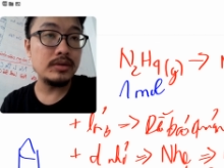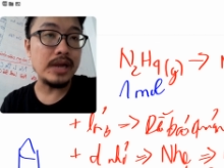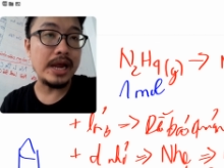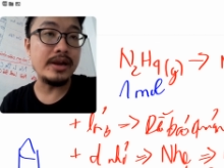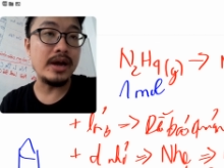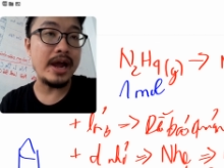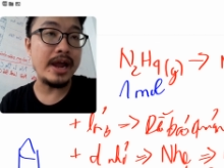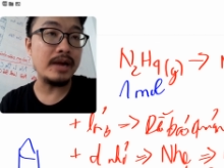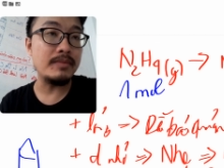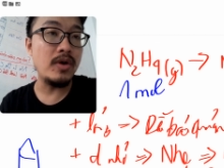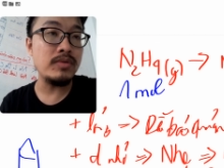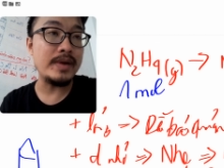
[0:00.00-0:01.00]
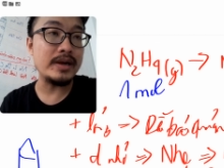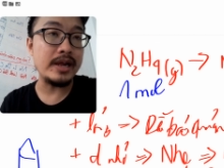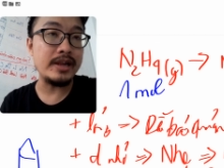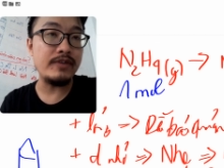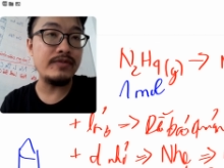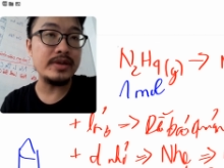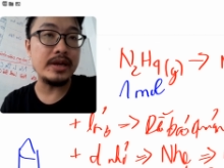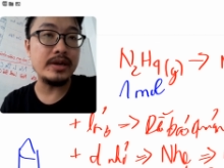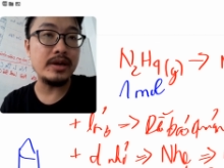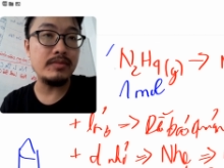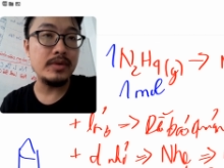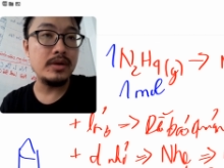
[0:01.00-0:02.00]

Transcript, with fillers: N2H4 các bạn thấy theo phương trình không